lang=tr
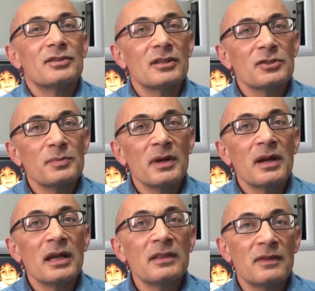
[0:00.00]

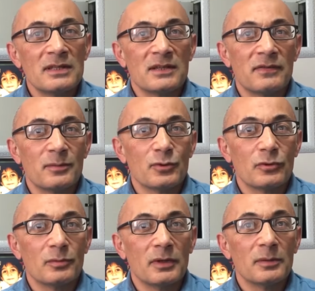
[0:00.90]
Çalışmak hayat
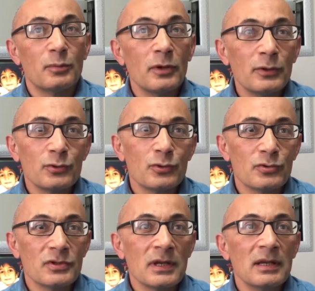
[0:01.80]
felsefemiz olmalı. Böyle
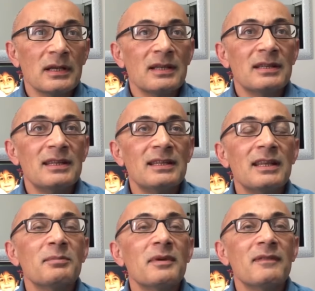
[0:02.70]
düşünürsek
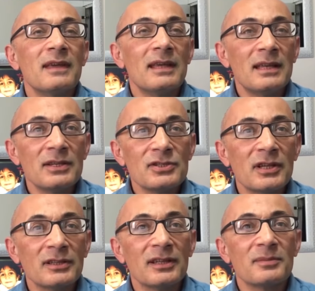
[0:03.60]
dinlenme ve eğlence
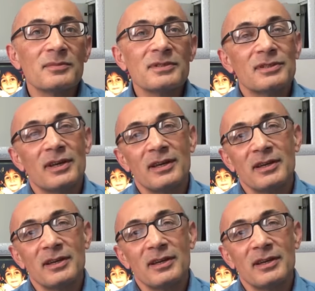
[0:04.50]
anlarımızı